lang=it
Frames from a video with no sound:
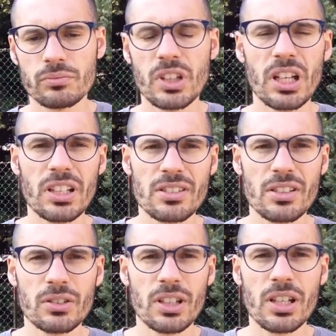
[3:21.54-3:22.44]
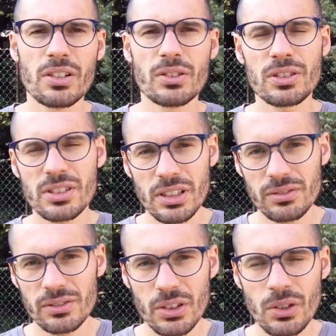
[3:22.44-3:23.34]
30 secondi di corsa
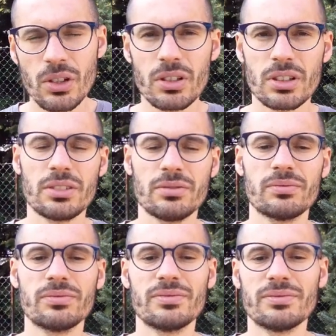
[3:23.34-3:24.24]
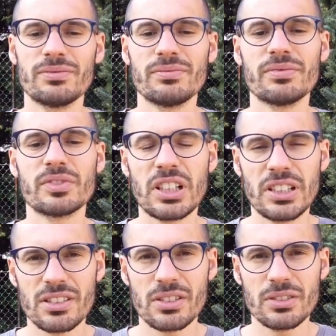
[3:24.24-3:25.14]
o corda
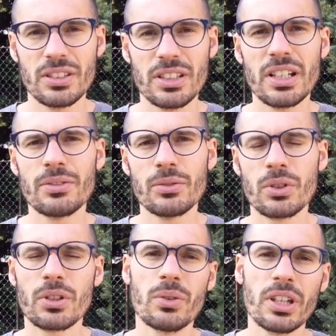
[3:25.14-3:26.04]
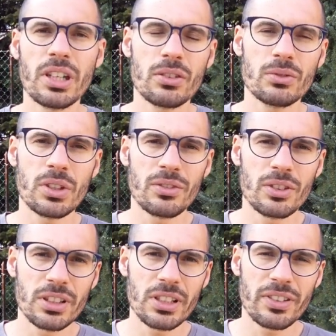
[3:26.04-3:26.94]
30 secondi di lavoro quindi una
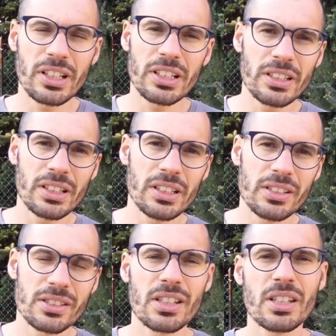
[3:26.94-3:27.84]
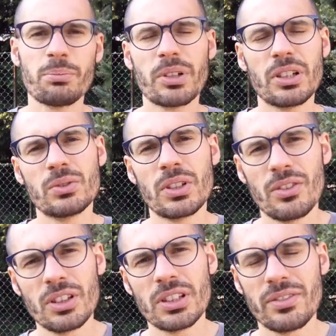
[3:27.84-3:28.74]
volta farete gli skip una
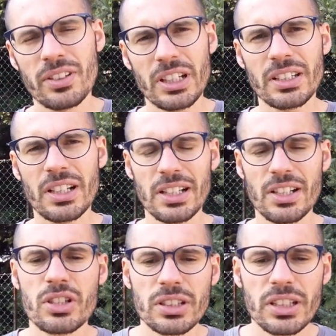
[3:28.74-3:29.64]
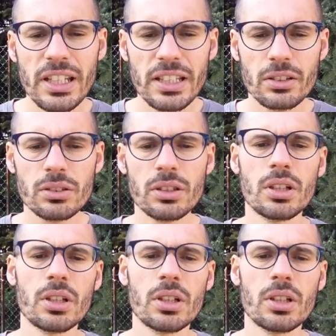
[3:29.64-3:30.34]
volta farete la calciata dietro